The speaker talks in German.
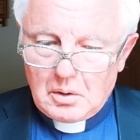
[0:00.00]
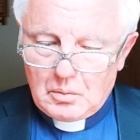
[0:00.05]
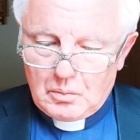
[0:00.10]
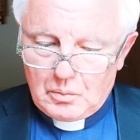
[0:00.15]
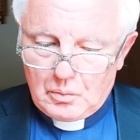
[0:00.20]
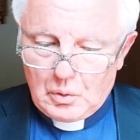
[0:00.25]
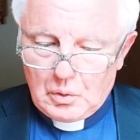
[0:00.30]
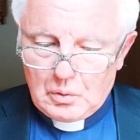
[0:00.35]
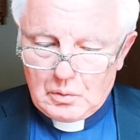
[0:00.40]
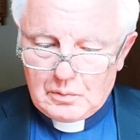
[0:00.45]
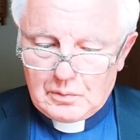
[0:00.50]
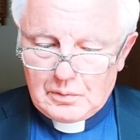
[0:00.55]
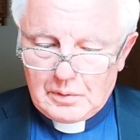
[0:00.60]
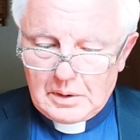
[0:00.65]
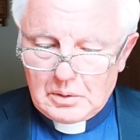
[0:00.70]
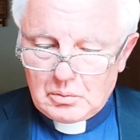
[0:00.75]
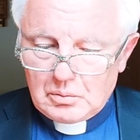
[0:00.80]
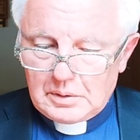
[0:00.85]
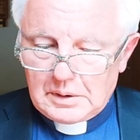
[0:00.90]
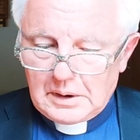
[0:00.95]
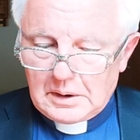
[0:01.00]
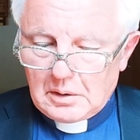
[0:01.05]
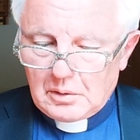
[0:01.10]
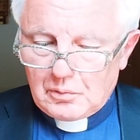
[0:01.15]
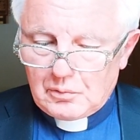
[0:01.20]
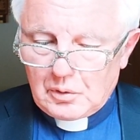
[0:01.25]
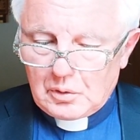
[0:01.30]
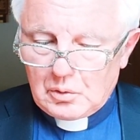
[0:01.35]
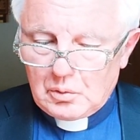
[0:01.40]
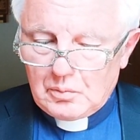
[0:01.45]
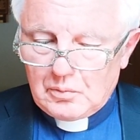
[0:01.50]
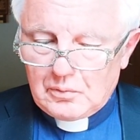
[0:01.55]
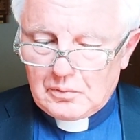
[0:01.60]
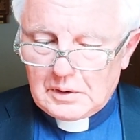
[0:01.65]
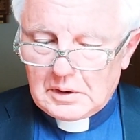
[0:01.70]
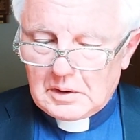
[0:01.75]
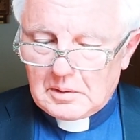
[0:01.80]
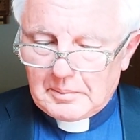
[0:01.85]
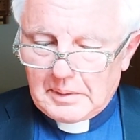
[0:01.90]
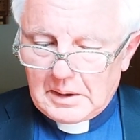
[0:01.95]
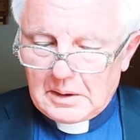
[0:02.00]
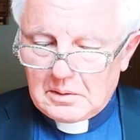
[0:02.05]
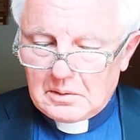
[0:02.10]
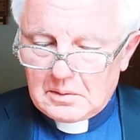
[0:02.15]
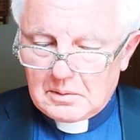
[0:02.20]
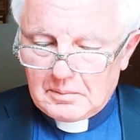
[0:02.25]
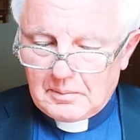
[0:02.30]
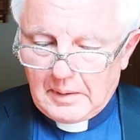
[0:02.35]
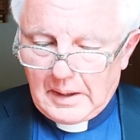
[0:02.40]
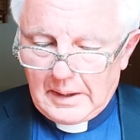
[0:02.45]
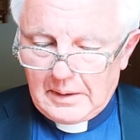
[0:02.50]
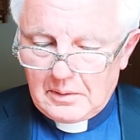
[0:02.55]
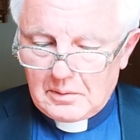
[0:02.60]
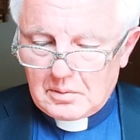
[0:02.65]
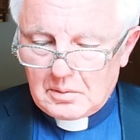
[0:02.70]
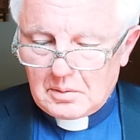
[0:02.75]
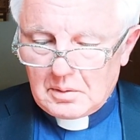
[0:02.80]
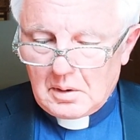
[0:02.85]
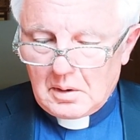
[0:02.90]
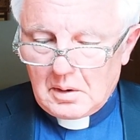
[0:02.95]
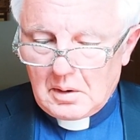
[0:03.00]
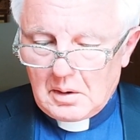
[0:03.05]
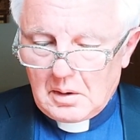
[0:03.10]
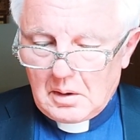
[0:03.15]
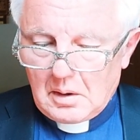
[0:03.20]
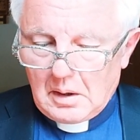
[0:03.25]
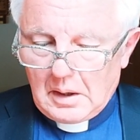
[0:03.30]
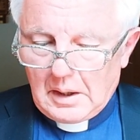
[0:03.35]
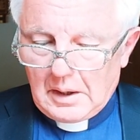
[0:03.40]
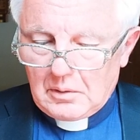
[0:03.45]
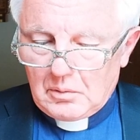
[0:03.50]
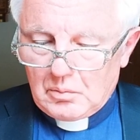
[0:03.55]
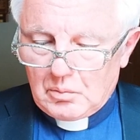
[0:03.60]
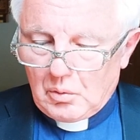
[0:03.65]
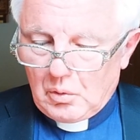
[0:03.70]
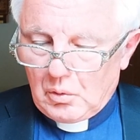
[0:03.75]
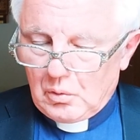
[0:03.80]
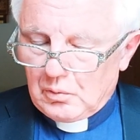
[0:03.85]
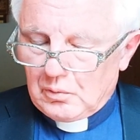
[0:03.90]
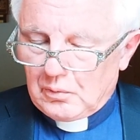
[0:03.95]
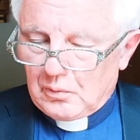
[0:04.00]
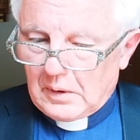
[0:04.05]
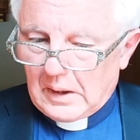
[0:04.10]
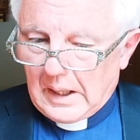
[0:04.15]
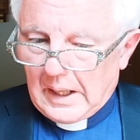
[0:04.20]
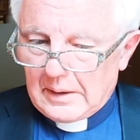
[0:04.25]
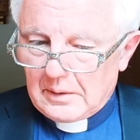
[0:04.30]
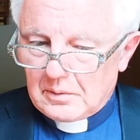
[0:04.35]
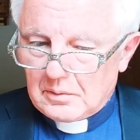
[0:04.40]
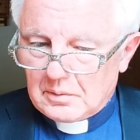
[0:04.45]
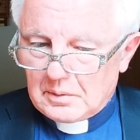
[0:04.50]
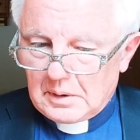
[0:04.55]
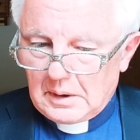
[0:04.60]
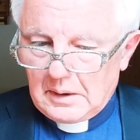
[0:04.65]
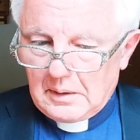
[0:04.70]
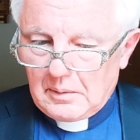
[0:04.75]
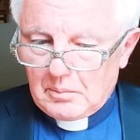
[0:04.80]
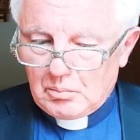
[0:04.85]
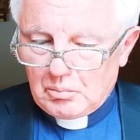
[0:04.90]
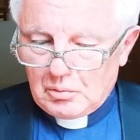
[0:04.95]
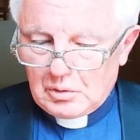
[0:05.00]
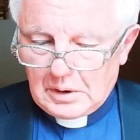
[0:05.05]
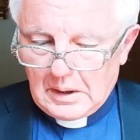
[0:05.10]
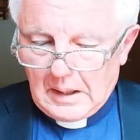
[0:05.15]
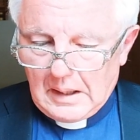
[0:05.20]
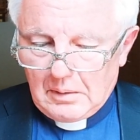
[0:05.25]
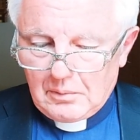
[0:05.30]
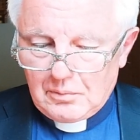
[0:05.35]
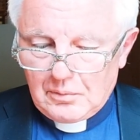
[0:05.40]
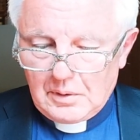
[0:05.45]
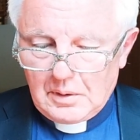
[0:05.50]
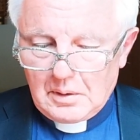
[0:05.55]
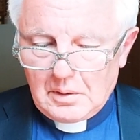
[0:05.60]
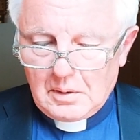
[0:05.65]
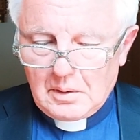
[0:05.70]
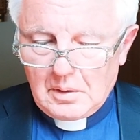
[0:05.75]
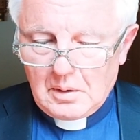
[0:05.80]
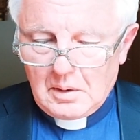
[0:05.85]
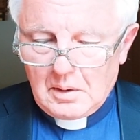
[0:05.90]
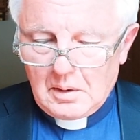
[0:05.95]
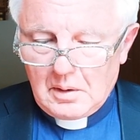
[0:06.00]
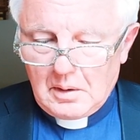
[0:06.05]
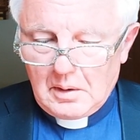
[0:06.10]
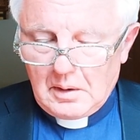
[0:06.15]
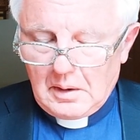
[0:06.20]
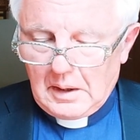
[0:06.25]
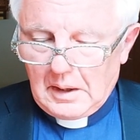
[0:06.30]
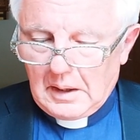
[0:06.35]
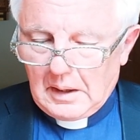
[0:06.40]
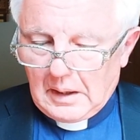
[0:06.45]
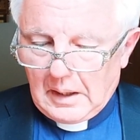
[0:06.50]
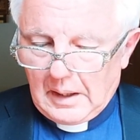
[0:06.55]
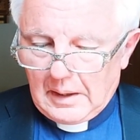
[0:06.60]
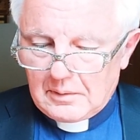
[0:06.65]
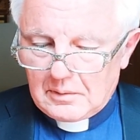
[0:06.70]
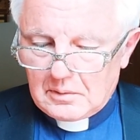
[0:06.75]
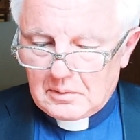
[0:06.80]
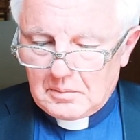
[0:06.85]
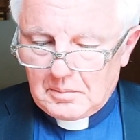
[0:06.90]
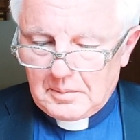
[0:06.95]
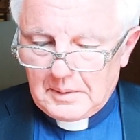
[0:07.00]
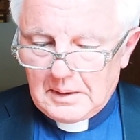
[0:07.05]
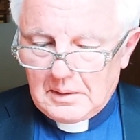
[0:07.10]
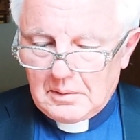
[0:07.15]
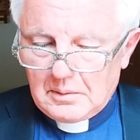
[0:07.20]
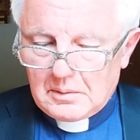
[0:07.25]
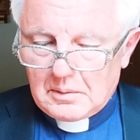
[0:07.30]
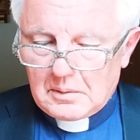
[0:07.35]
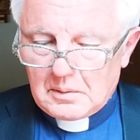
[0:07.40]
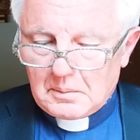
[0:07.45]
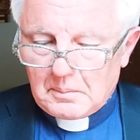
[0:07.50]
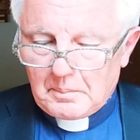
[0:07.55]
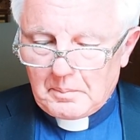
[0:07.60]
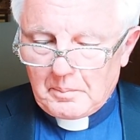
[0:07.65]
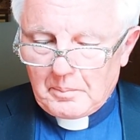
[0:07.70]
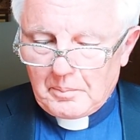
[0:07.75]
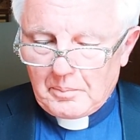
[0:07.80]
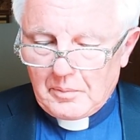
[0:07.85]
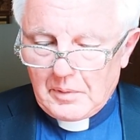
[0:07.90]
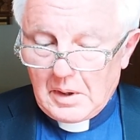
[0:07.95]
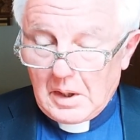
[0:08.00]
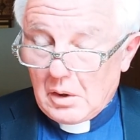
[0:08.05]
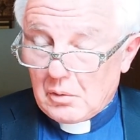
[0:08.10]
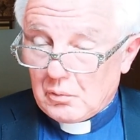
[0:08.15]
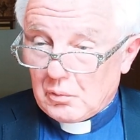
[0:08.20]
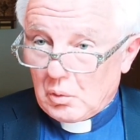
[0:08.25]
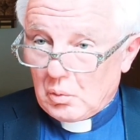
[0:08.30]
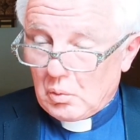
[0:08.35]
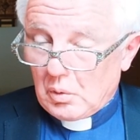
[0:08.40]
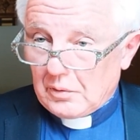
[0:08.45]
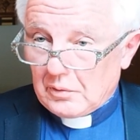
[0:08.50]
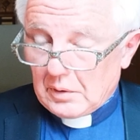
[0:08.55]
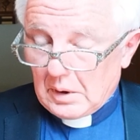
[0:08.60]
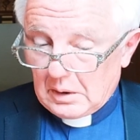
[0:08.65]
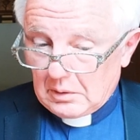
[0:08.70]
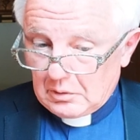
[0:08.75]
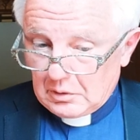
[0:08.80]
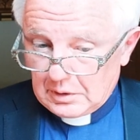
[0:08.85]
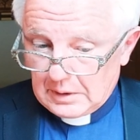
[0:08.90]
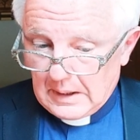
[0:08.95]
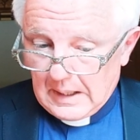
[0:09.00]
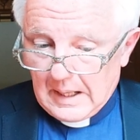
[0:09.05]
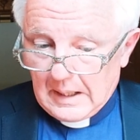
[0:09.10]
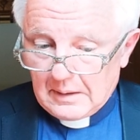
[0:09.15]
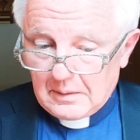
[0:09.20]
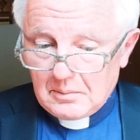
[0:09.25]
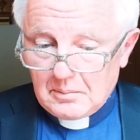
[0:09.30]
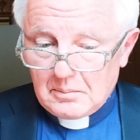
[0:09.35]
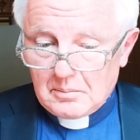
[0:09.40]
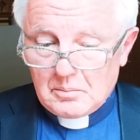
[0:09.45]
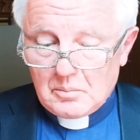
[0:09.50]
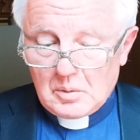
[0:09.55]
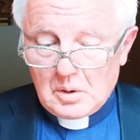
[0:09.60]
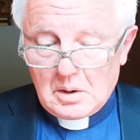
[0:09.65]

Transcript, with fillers: Wölfe und jeder vernünftige Mensch weiß, ein Wolf reißt eben Schafe, er reißt Wild, er verursacht Schaden,